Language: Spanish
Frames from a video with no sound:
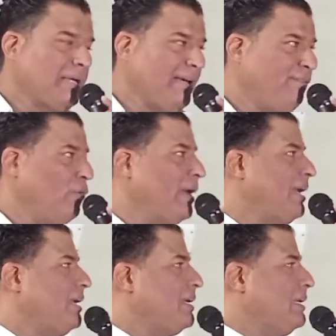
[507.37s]
que
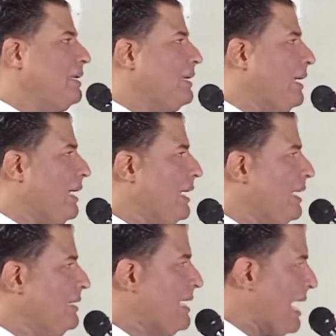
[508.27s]
fue
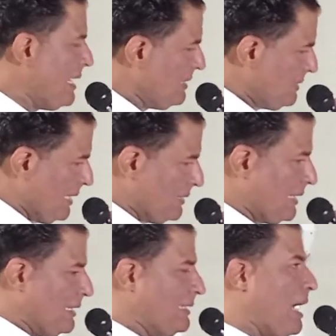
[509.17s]
que ya en
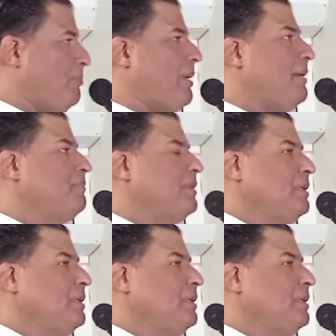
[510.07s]
cierta etapa